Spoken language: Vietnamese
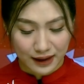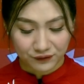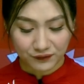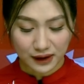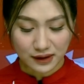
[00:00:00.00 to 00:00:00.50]

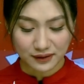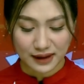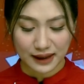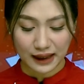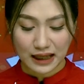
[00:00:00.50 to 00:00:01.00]
với tựa
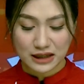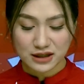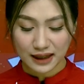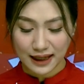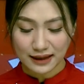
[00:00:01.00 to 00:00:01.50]
đề
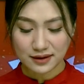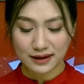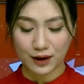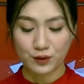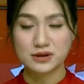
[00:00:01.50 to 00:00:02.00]
Tràn lan lừa
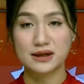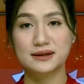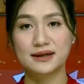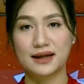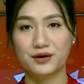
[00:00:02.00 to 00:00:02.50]
đảo trên
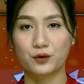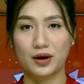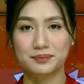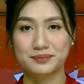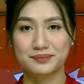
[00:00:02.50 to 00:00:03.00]
Telegram.